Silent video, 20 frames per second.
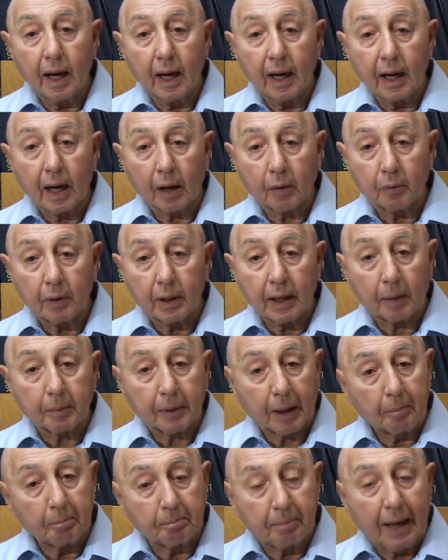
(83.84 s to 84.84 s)
La, la
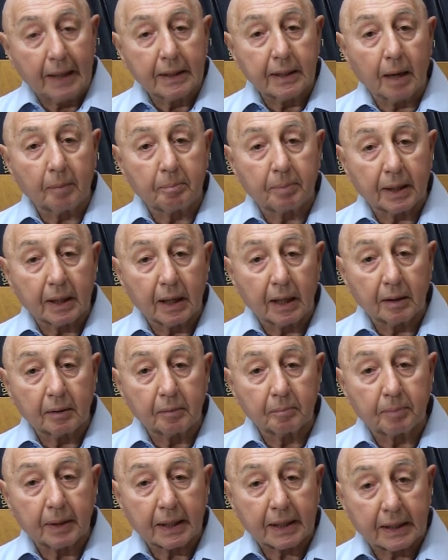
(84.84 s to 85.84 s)
campagna per,
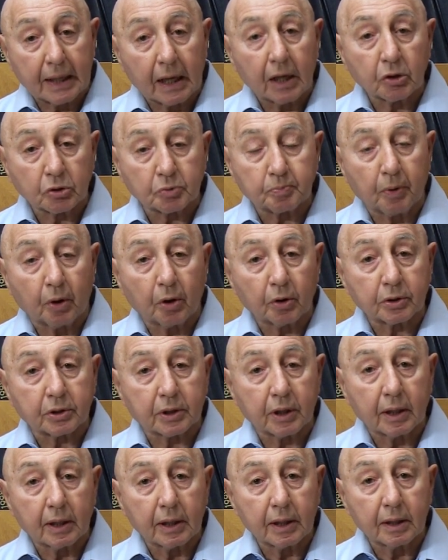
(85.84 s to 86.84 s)
perché lo
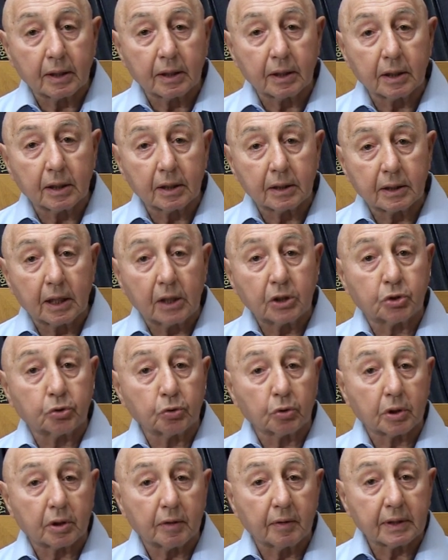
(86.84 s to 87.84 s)
sport del
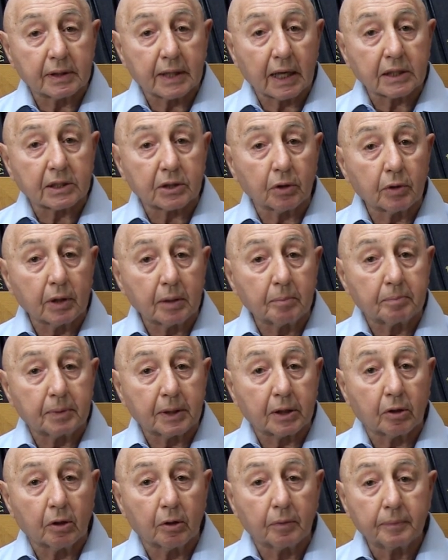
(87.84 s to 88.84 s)
judo diventasse
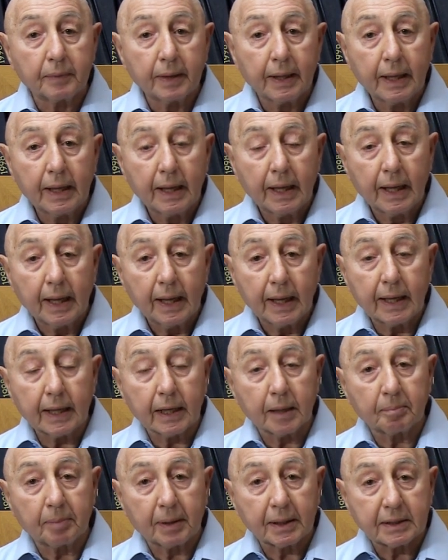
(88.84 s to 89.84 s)
olimpico
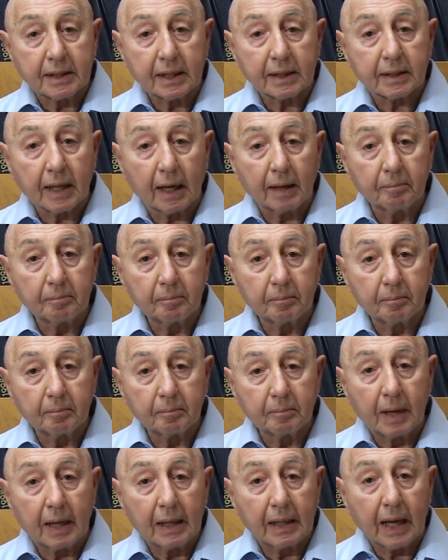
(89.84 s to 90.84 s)
era partita
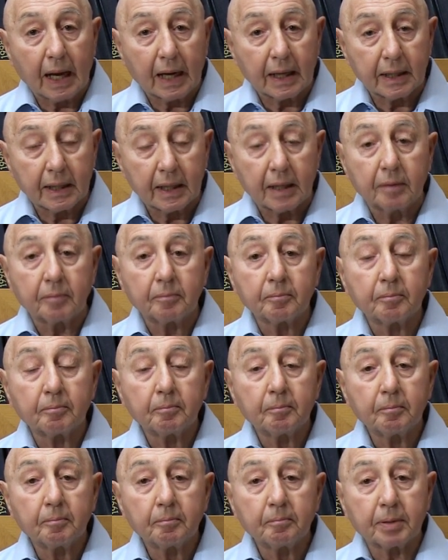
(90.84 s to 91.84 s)
negli anni
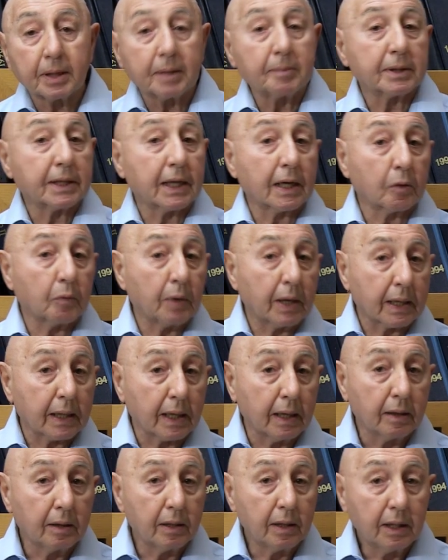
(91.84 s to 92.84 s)
prima della
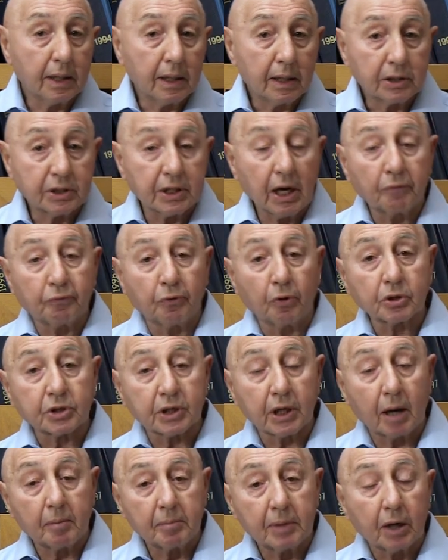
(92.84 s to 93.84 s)
guerra, già forse
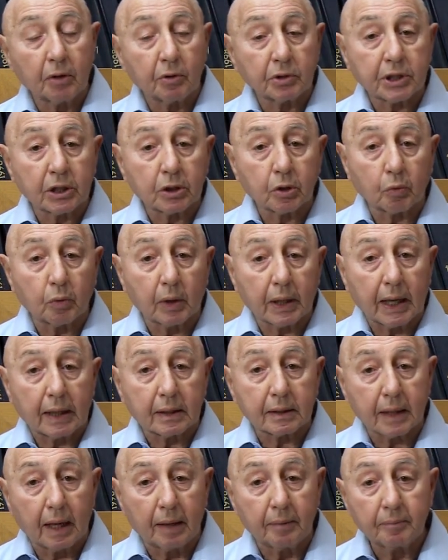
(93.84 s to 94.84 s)
nel
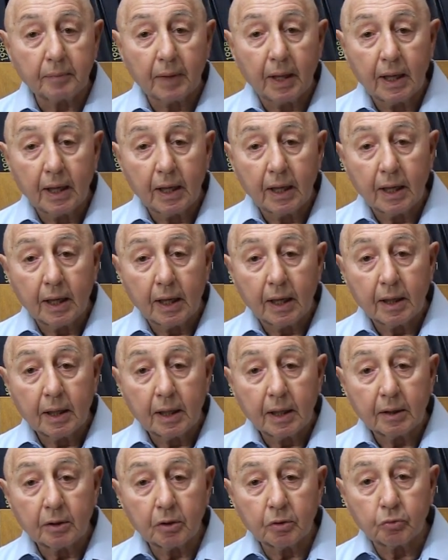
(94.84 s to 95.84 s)
1940
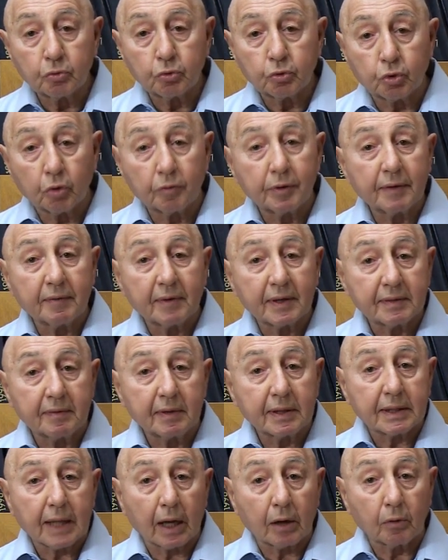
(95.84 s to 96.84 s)
doveva
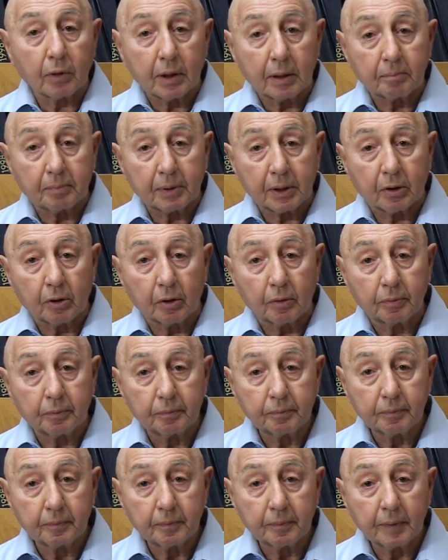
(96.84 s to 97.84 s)
diventare olimpico,
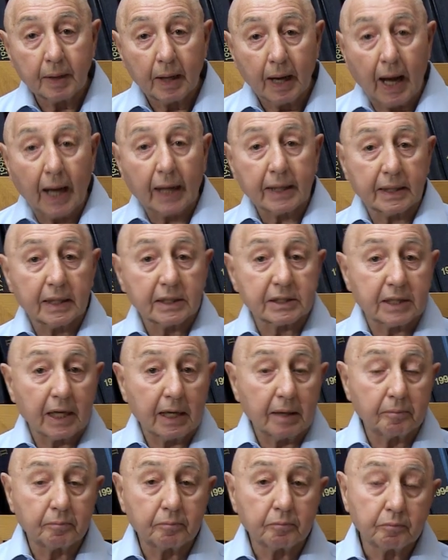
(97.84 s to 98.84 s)
anche se